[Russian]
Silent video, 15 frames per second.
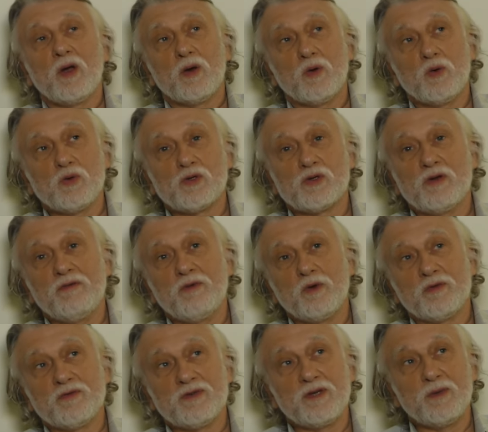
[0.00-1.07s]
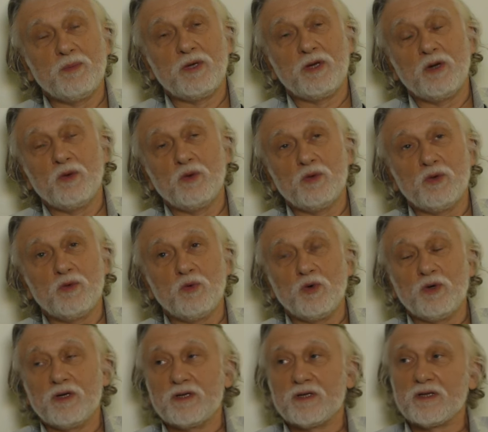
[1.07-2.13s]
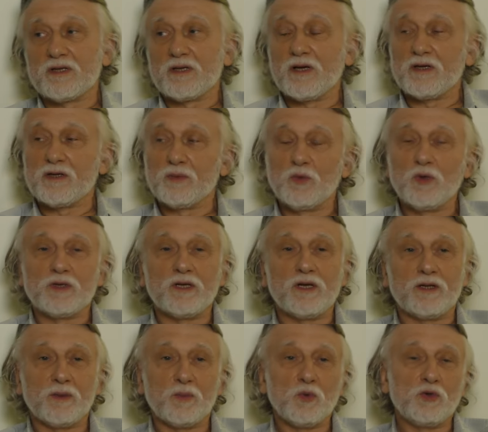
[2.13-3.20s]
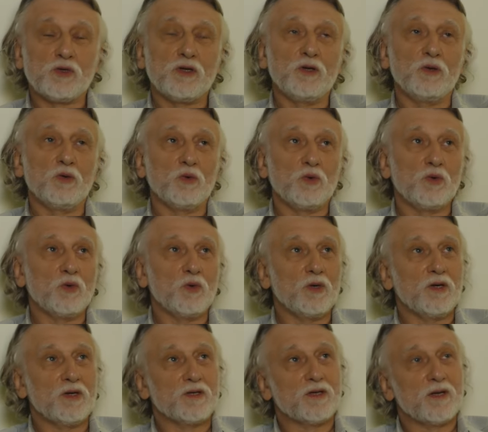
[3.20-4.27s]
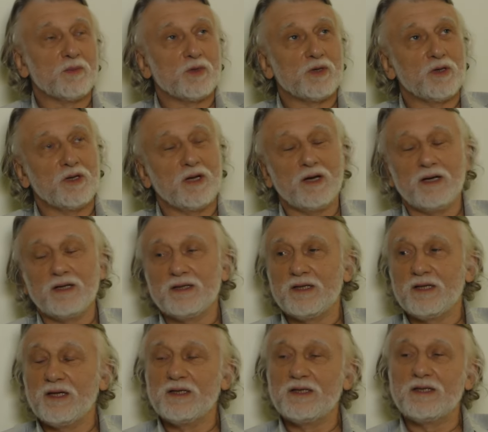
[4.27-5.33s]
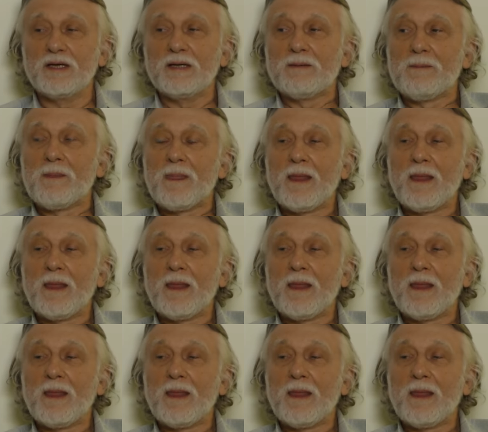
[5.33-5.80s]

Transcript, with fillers: он живет в семье, у него есть, скажем, ну, если это мужчина, у него есть там жена, дети.